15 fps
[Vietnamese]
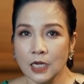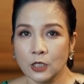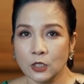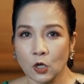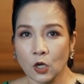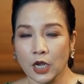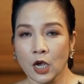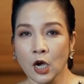
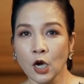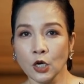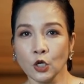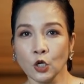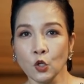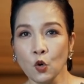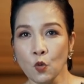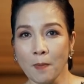để cho cái
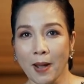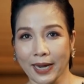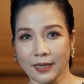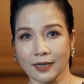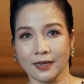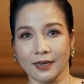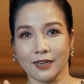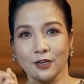hơi nó đủ
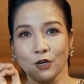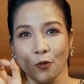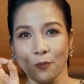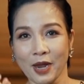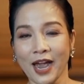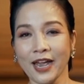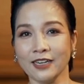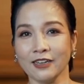mạnh
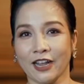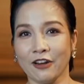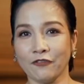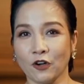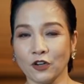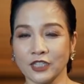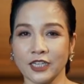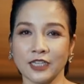nó mới hát được
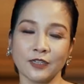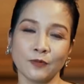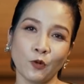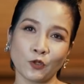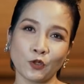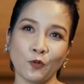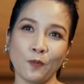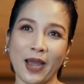head voice thì
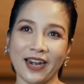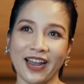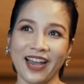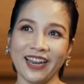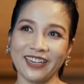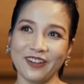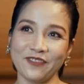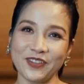một số bạn
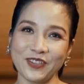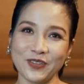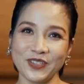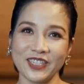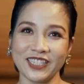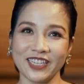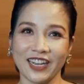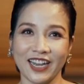hát là ví dụ
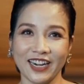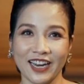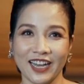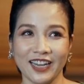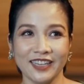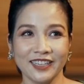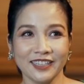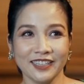như chẳng hạn
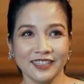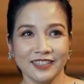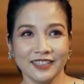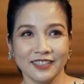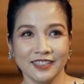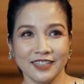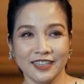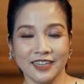là
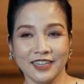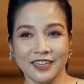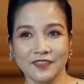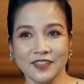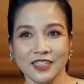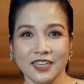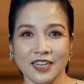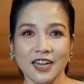
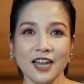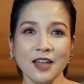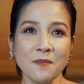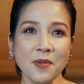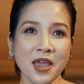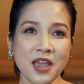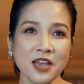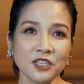uh, I
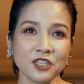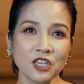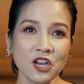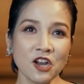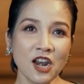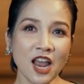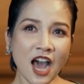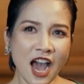miss
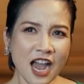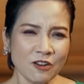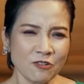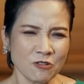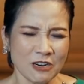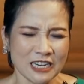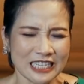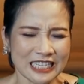you
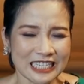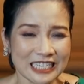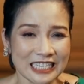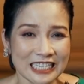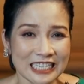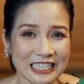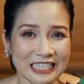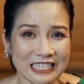like
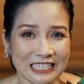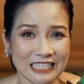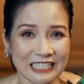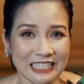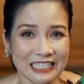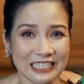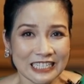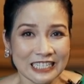
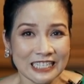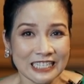crazy